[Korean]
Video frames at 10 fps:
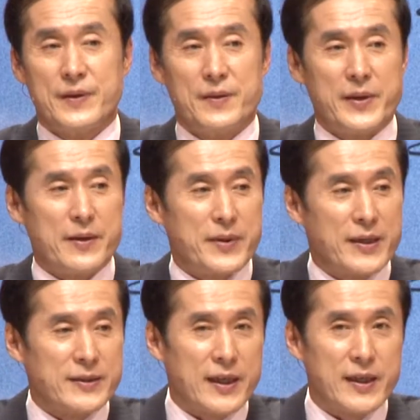얼마나
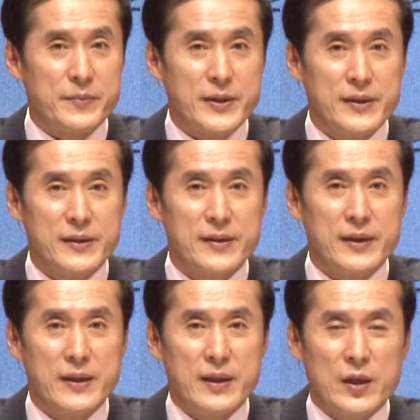많은 사람이
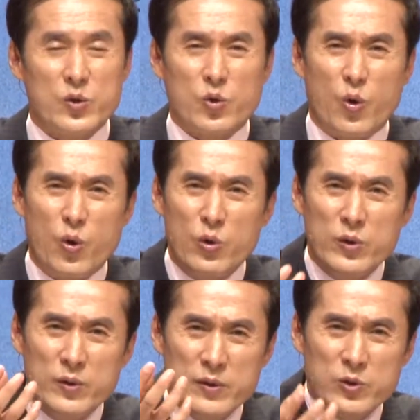
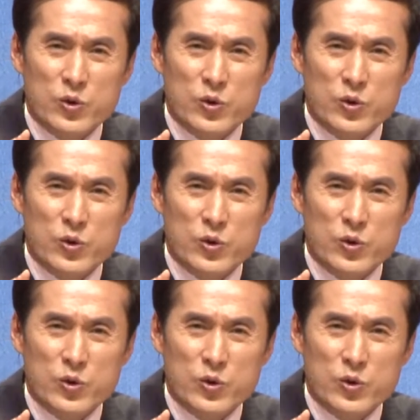돈